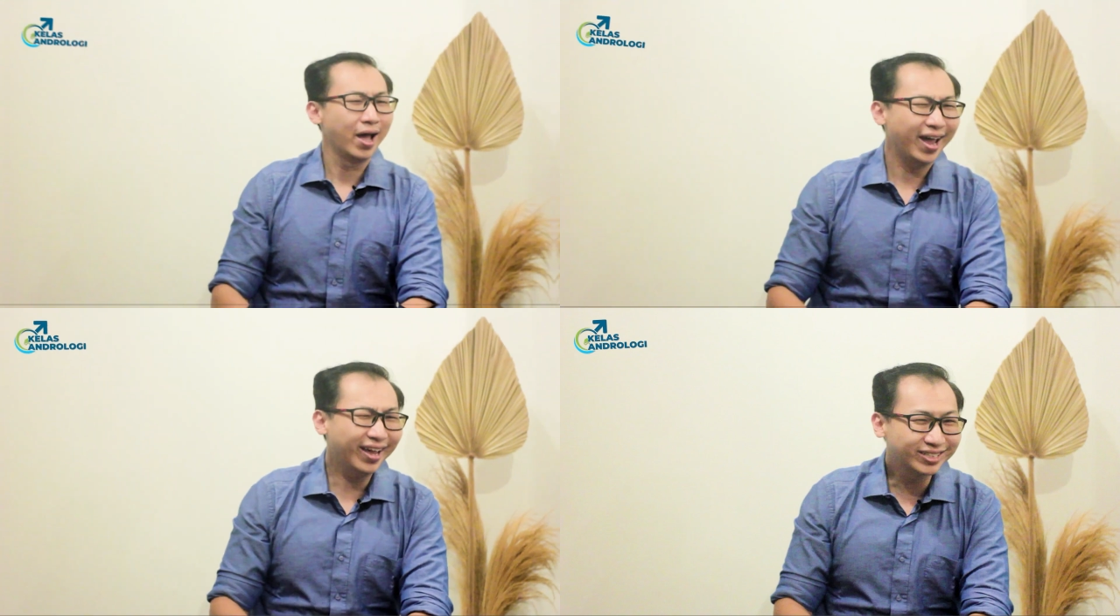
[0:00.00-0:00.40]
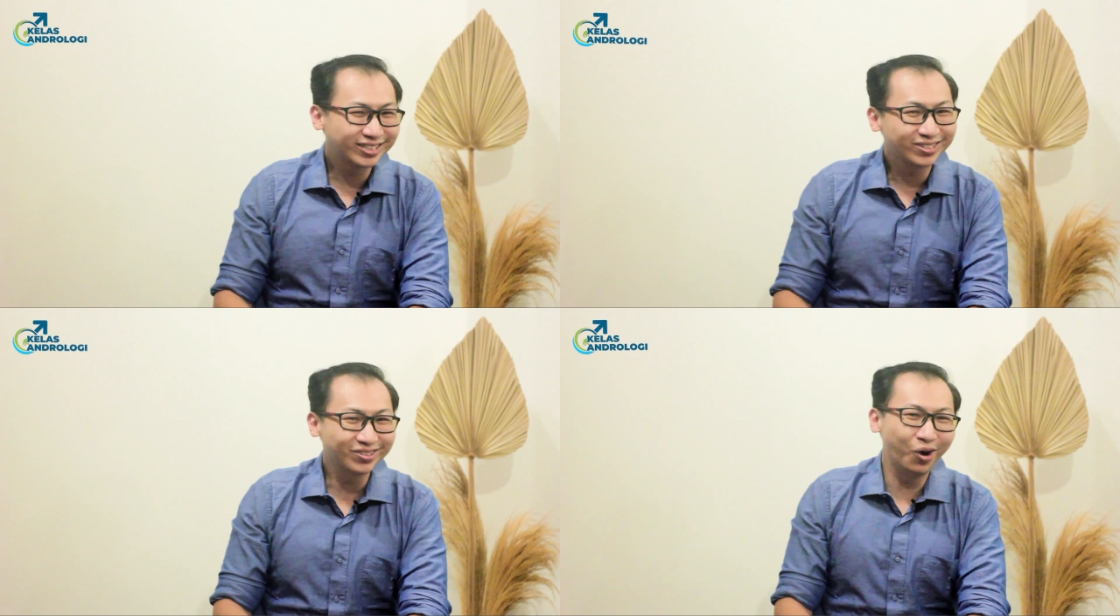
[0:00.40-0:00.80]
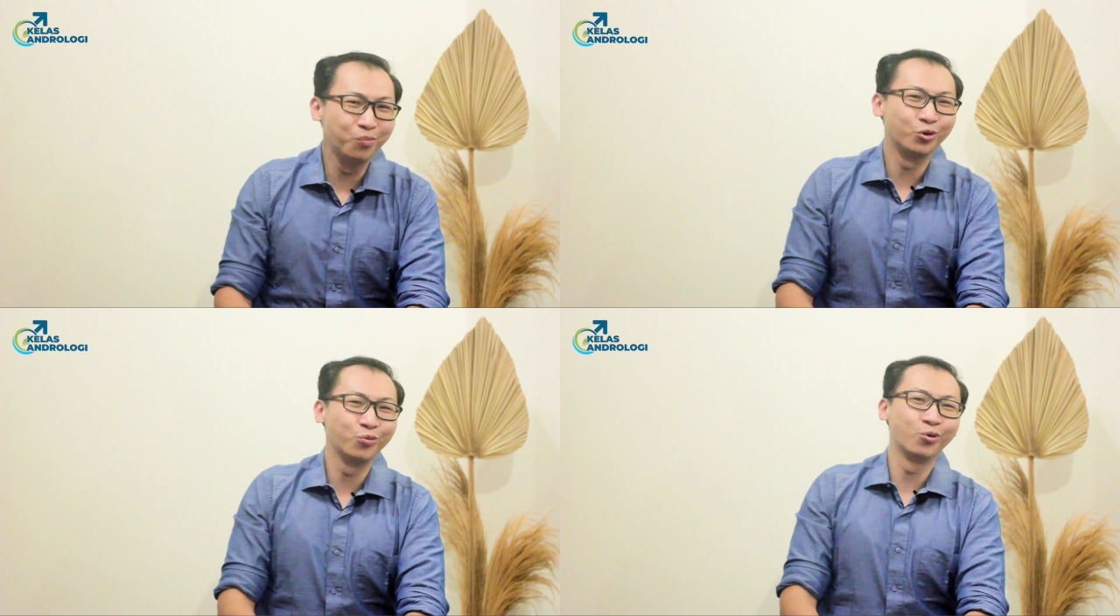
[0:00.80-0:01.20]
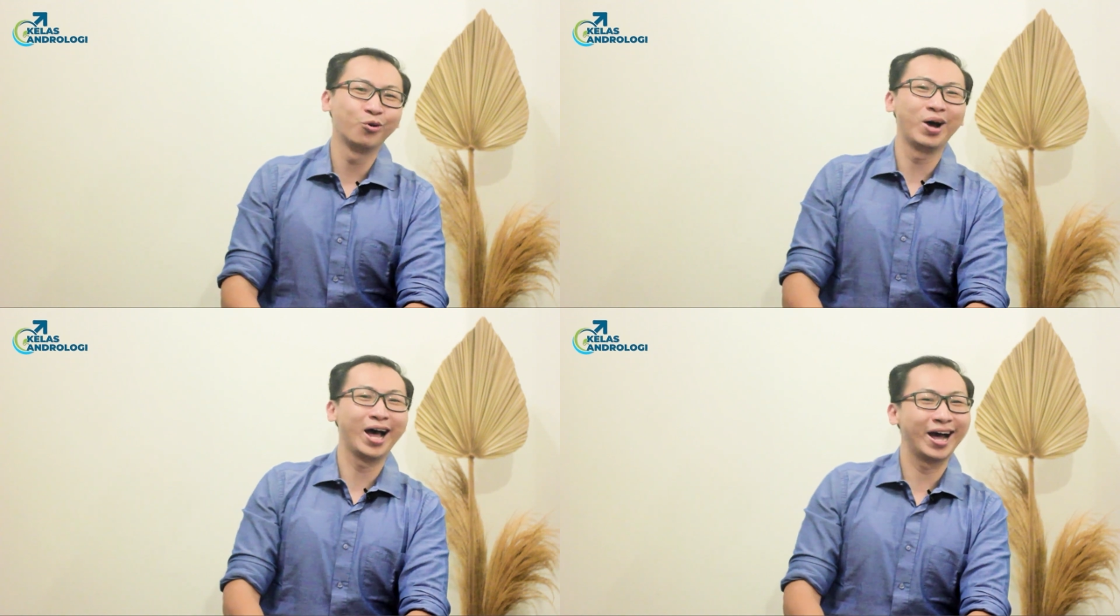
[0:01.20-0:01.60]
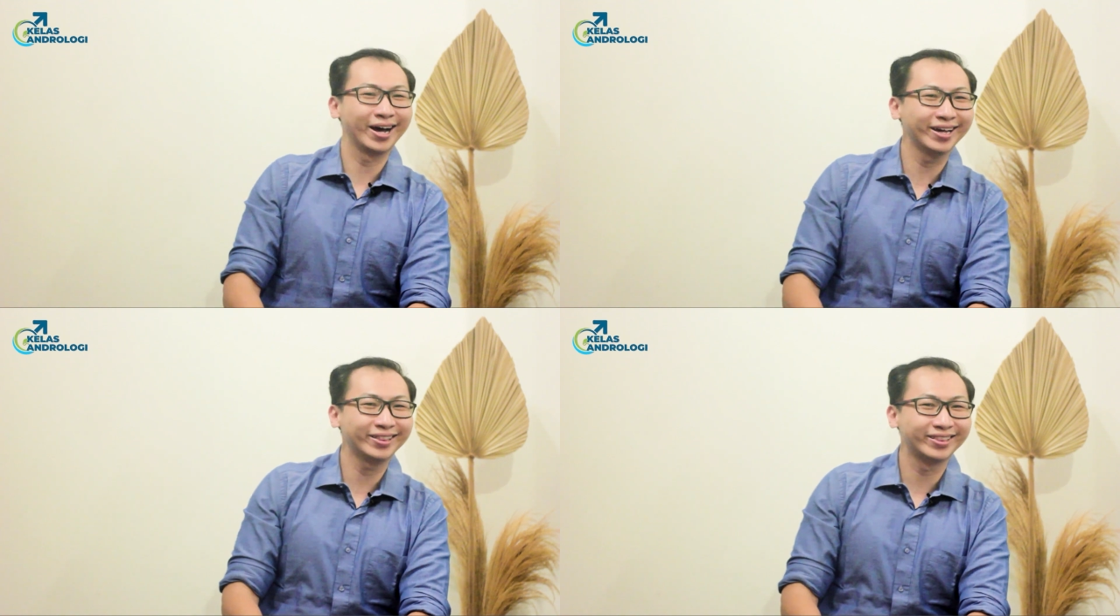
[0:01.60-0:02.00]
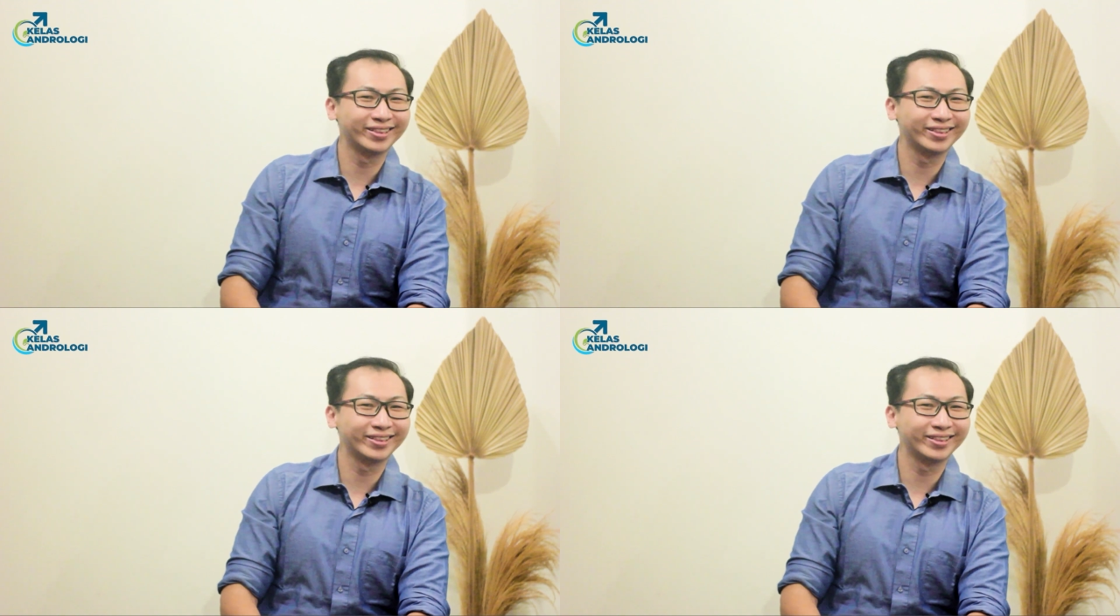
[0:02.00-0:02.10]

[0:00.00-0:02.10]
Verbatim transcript: It's kok buru-buru banget?